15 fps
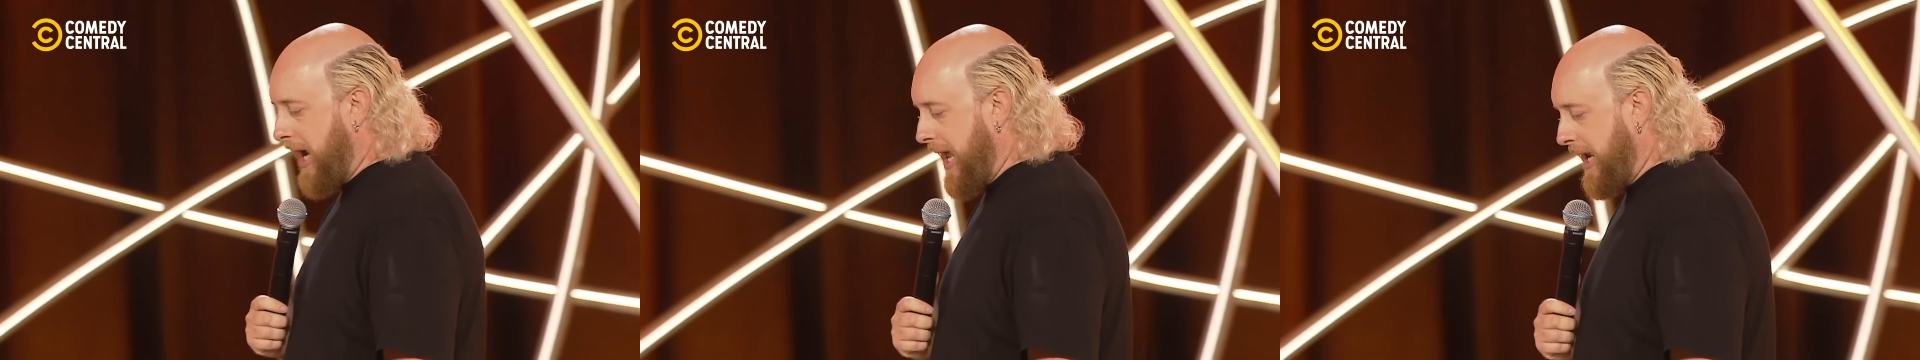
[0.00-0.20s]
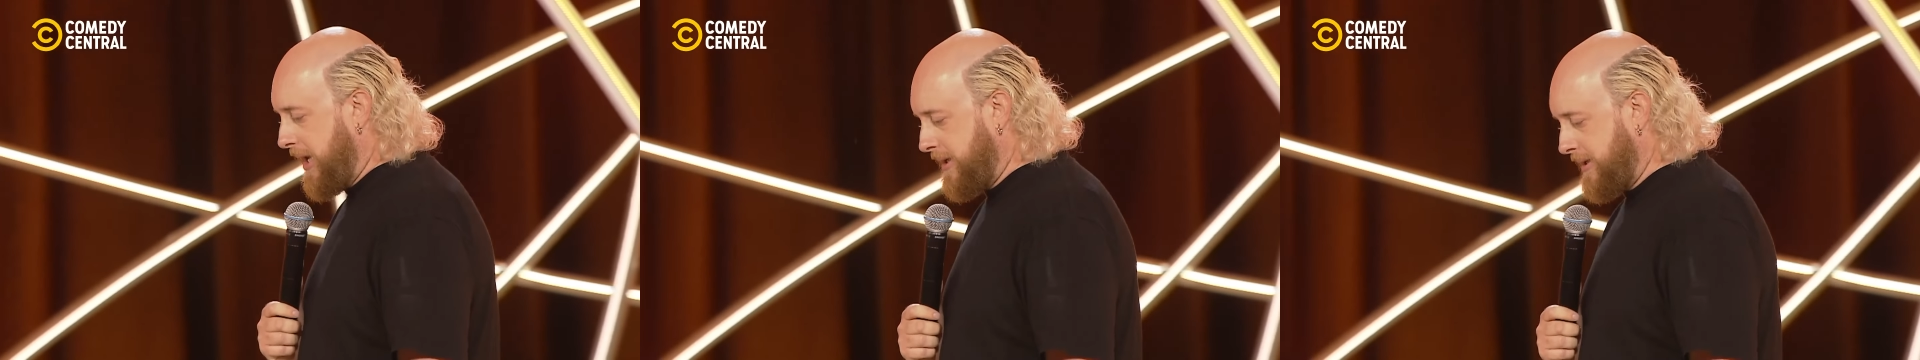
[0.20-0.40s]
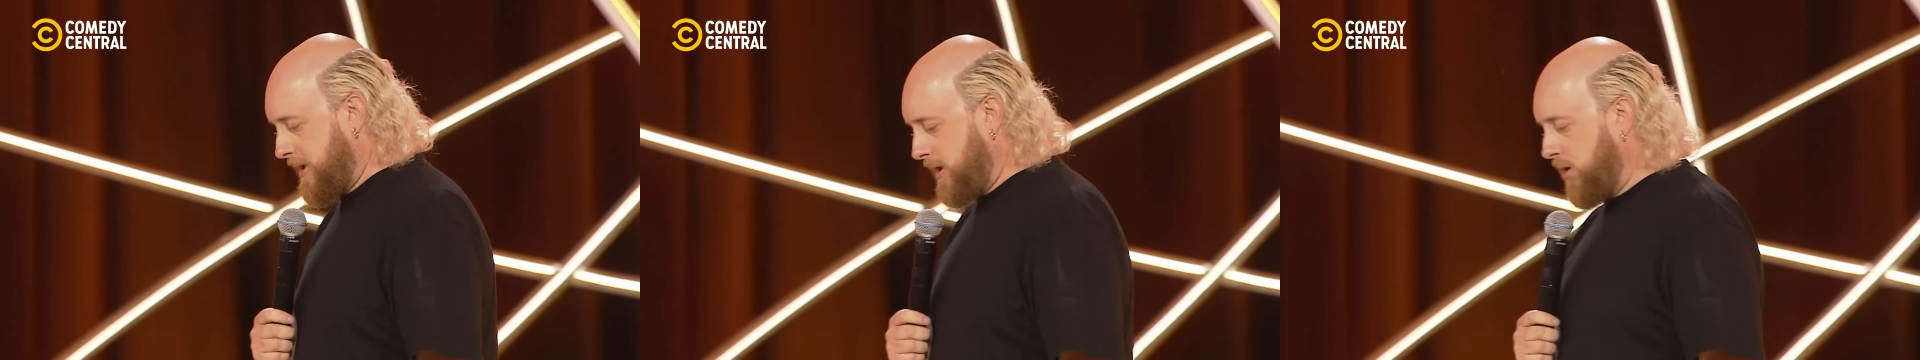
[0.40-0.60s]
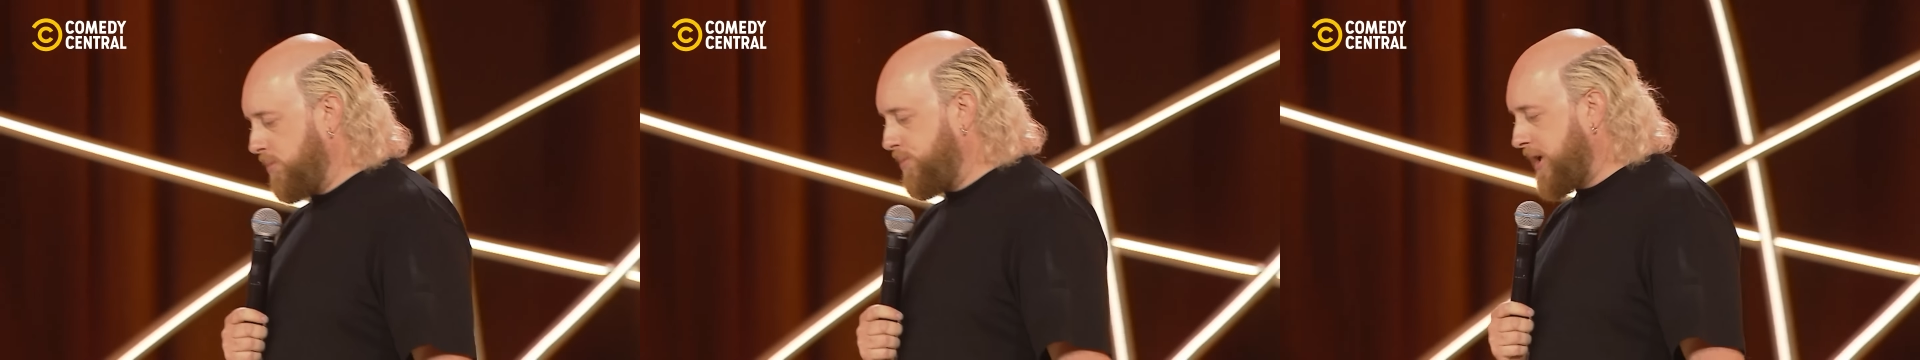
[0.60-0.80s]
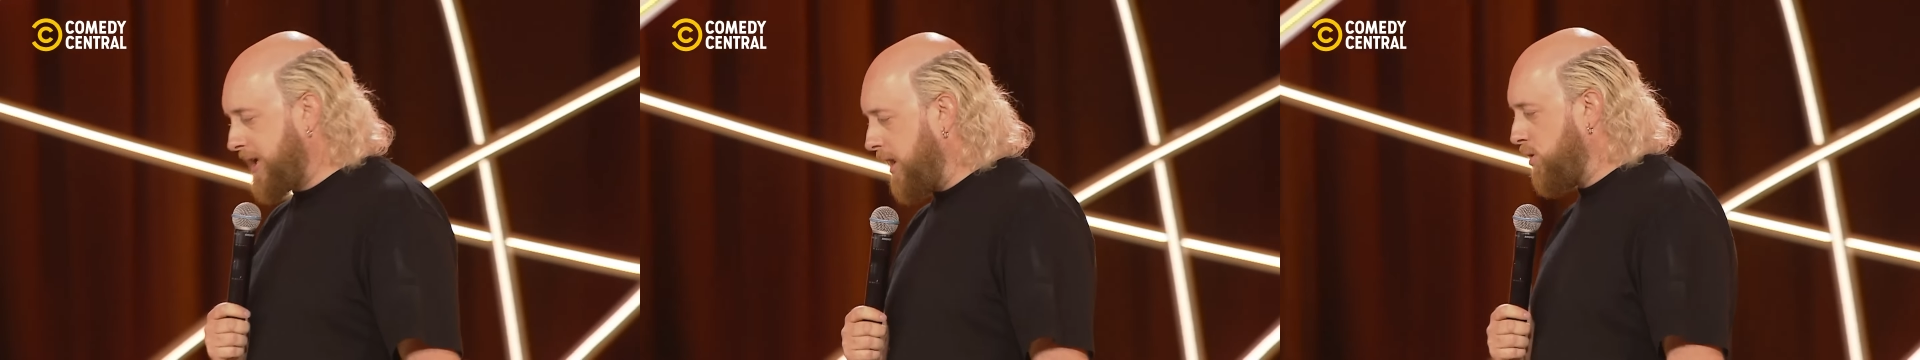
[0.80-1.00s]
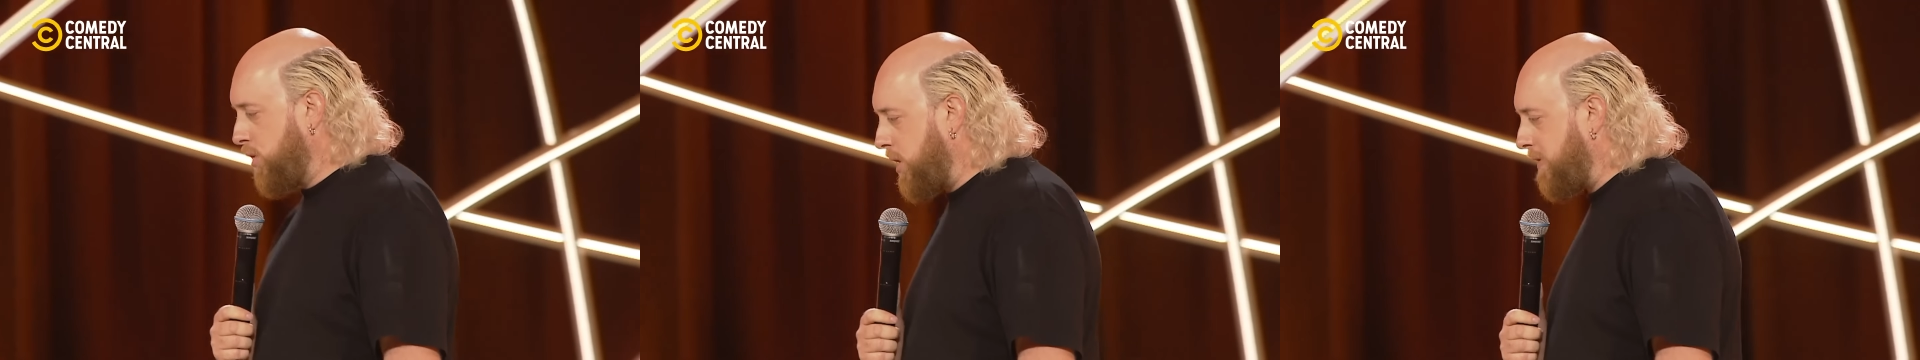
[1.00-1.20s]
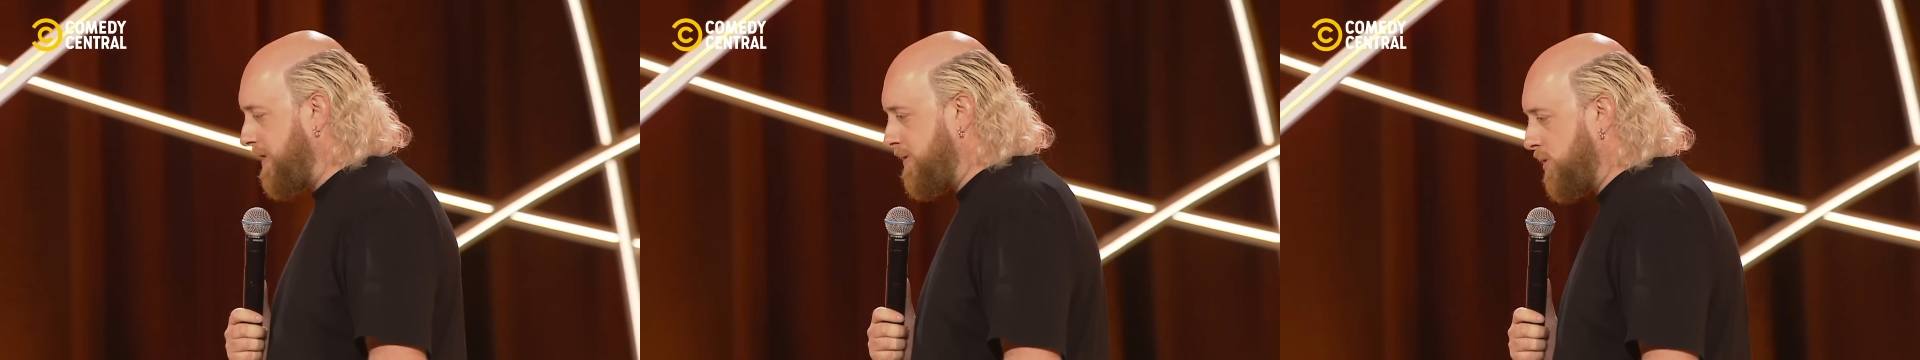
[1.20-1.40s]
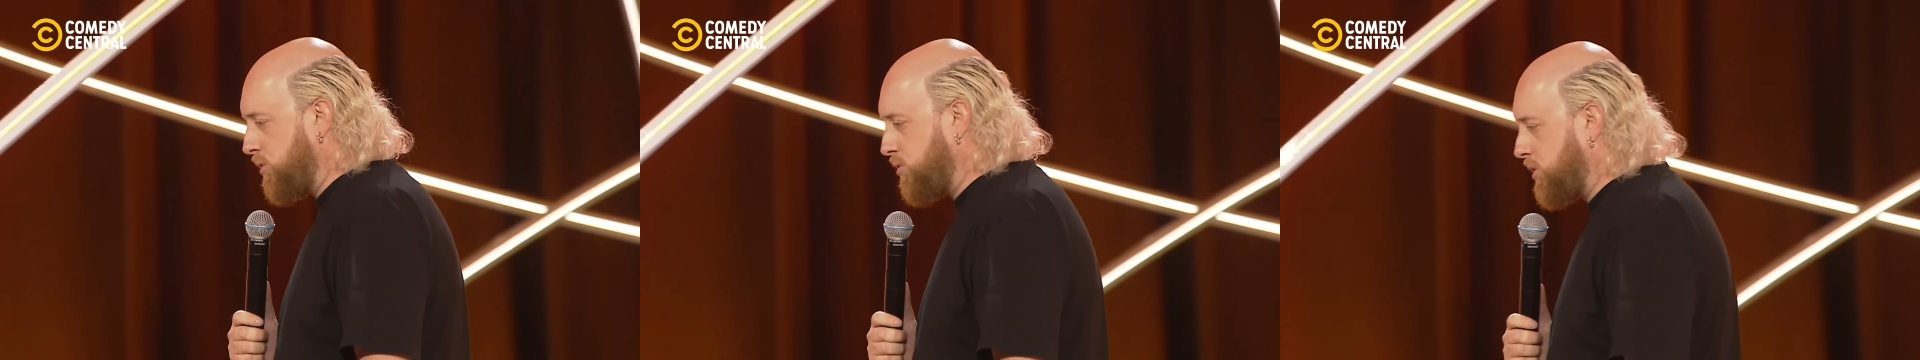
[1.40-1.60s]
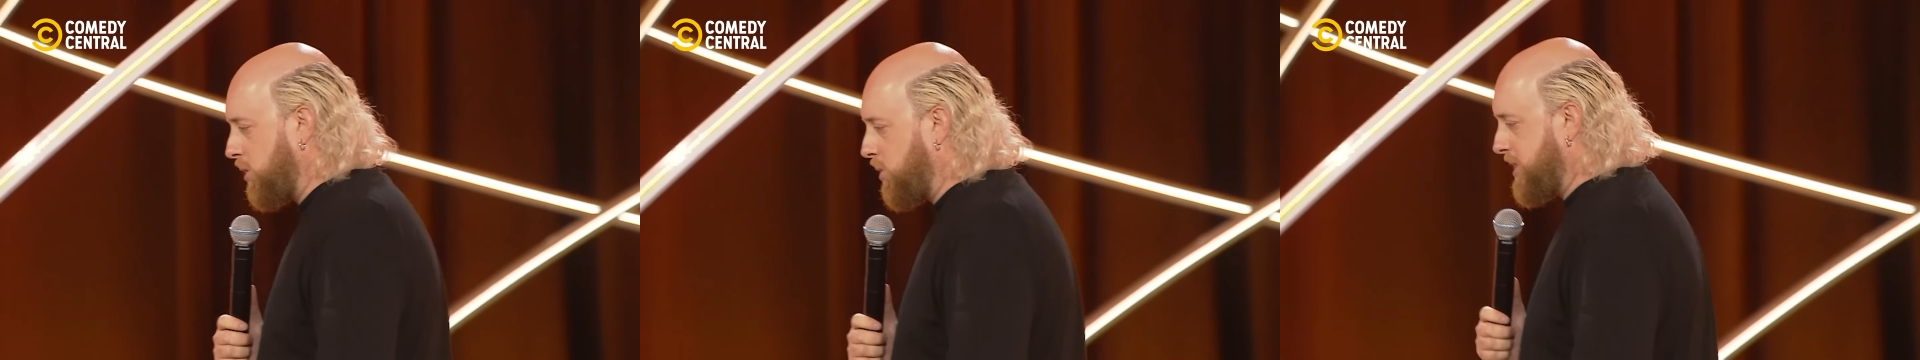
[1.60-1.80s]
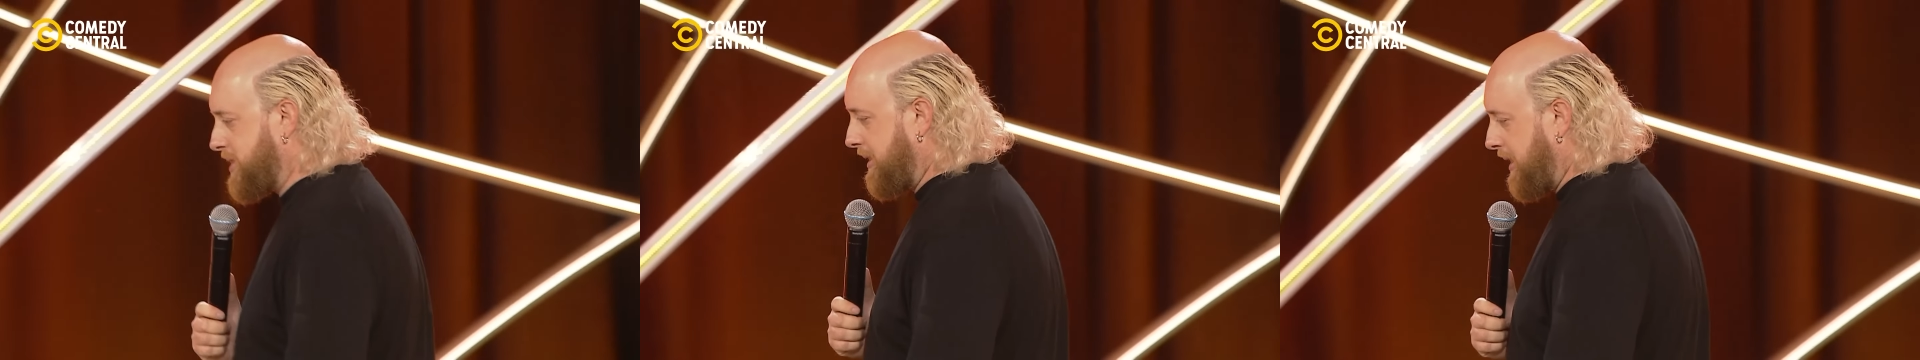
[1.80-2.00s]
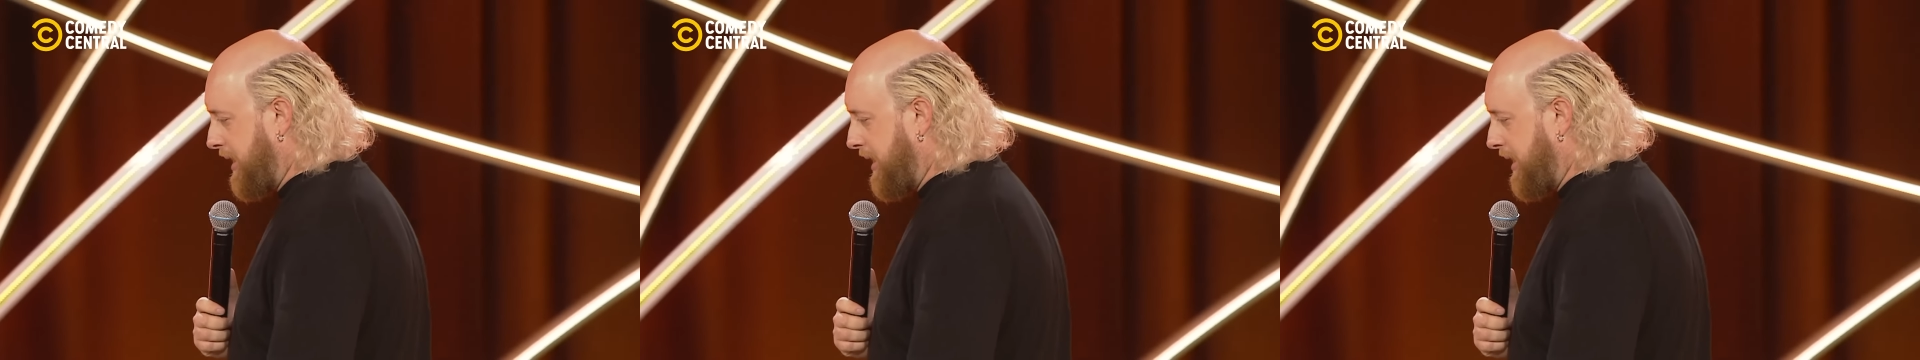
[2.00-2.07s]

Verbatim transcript: all'asilo perché loro avevano tutte queste